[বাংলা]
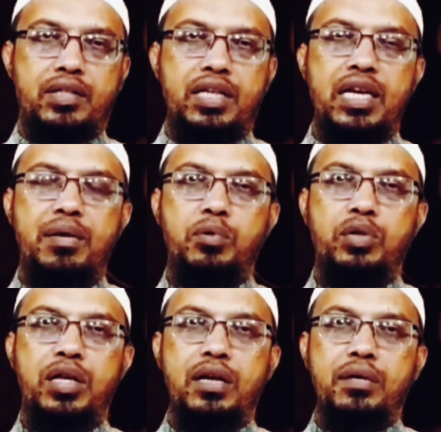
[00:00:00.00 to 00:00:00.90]
ছেলের
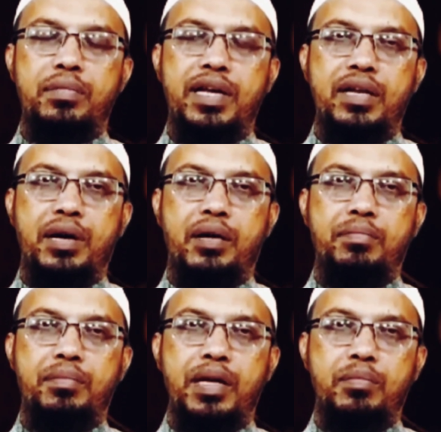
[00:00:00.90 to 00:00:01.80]
মধ্যে মেয়েলি ভাব
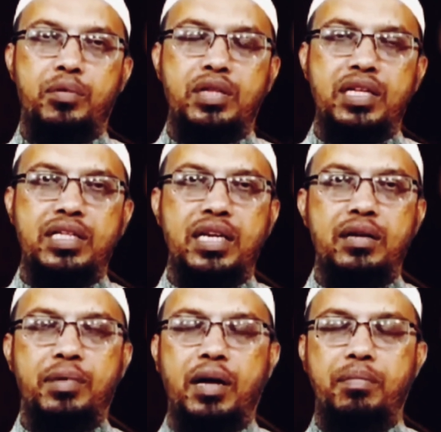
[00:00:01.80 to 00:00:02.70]
মেয়ের মধ্যে
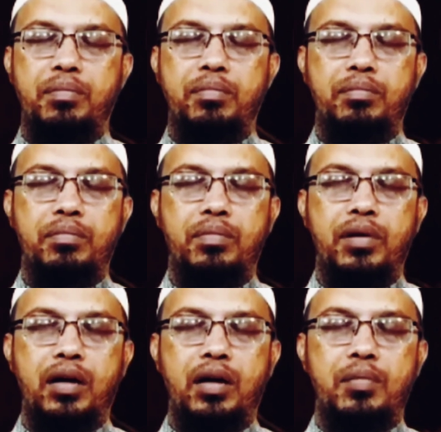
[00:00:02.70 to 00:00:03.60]
ছেলে ভাব
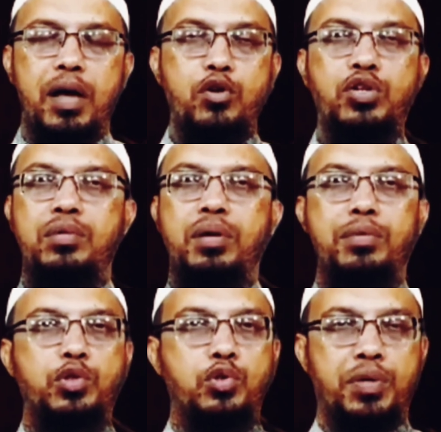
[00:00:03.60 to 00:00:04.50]

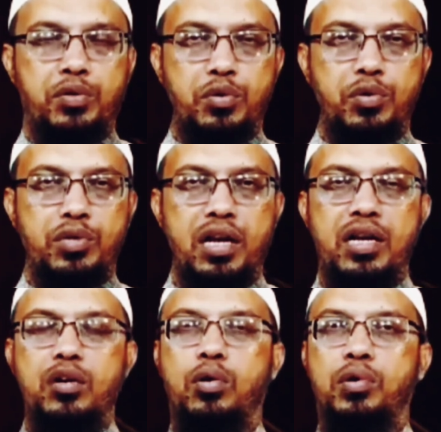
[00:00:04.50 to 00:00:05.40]
মানসিকভাবে শুধুমাত্র
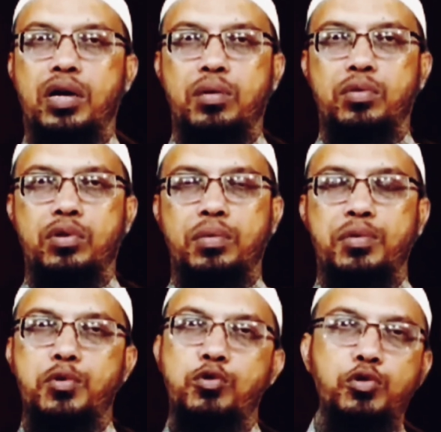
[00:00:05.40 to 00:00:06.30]
শারীরিক
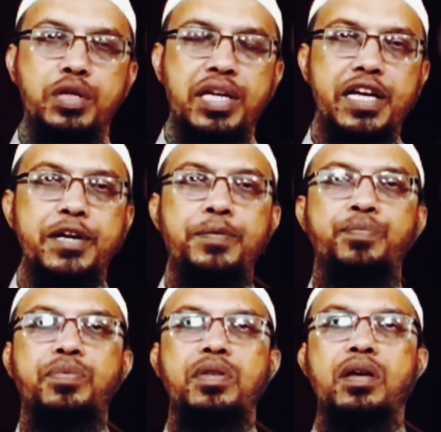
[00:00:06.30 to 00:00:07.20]
অবকাঠামোগতভাবে কোনো ত্রুটি নেই
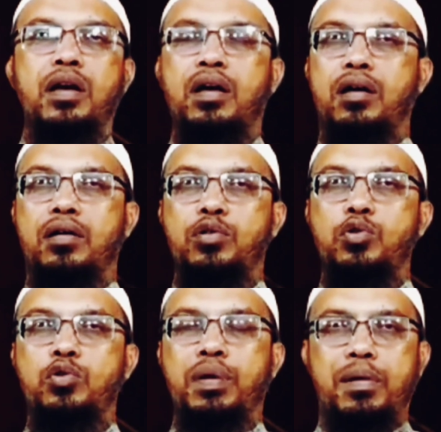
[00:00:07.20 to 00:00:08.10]

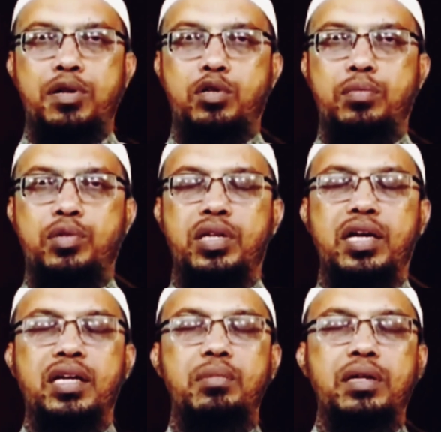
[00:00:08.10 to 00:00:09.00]
শুধু ভাবের সমস্যা
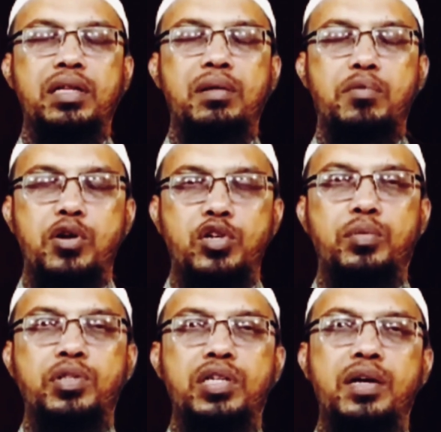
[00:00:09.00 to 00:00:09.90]
কিংবা তার মনের
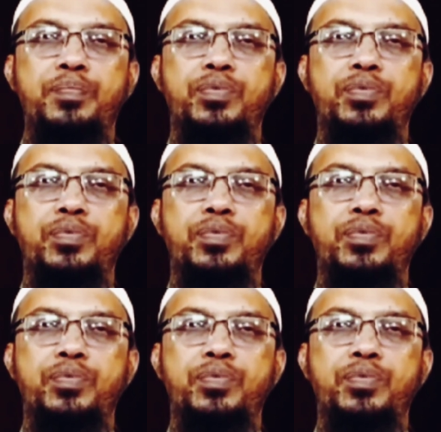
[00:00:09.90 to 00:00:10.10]
সমস্যা